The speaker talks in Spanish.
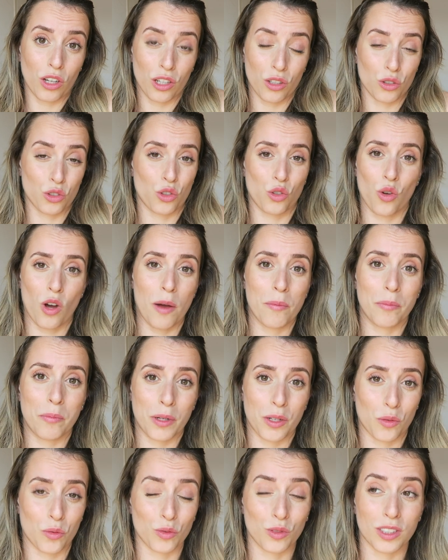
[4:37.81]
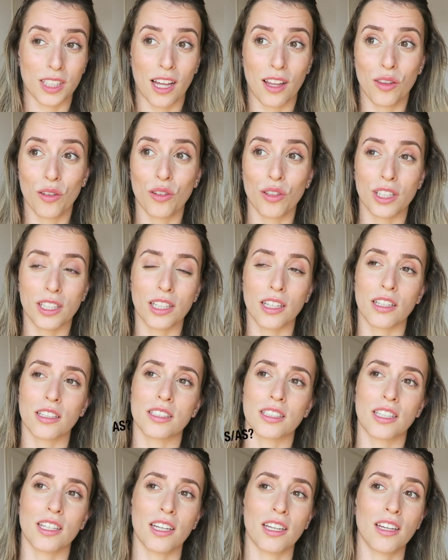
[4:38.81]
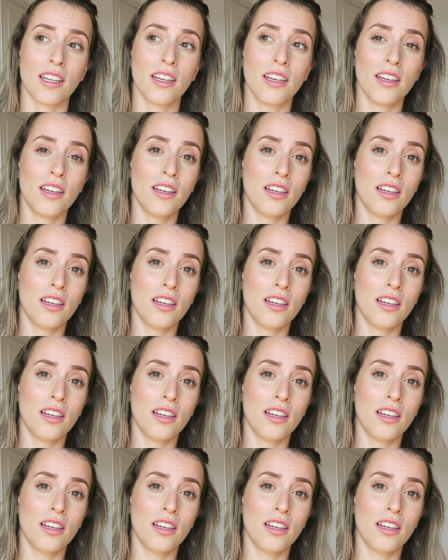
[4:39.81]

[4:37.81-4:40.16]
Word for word: que nos lo han preguntado y es que